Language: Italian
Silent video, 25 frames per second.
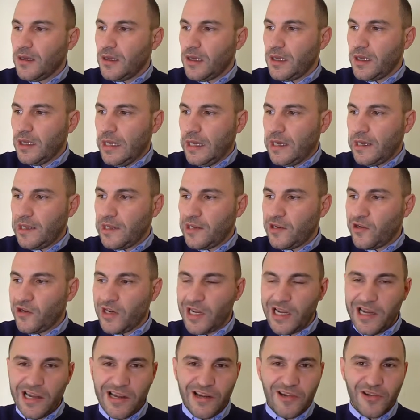eh,
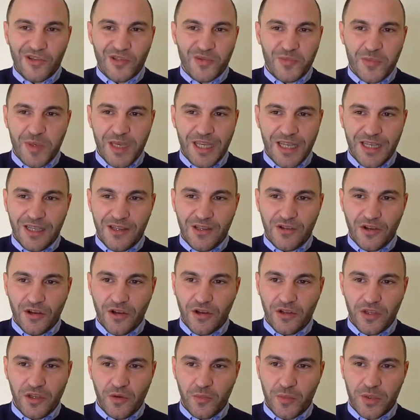non è nello
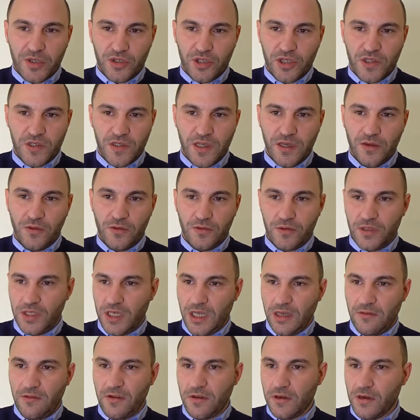spirito di un processo
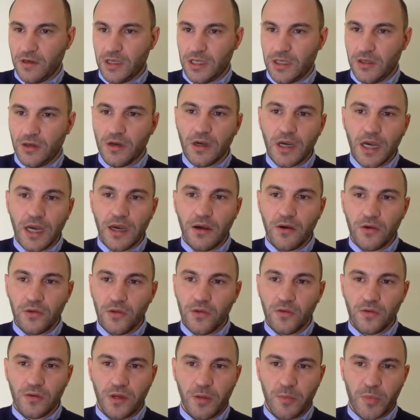inclusivo, io credo che
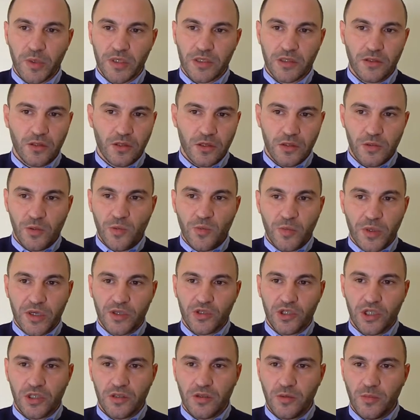ognuno è portatore di un
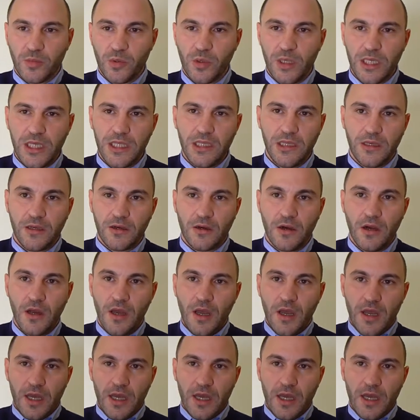progetto politico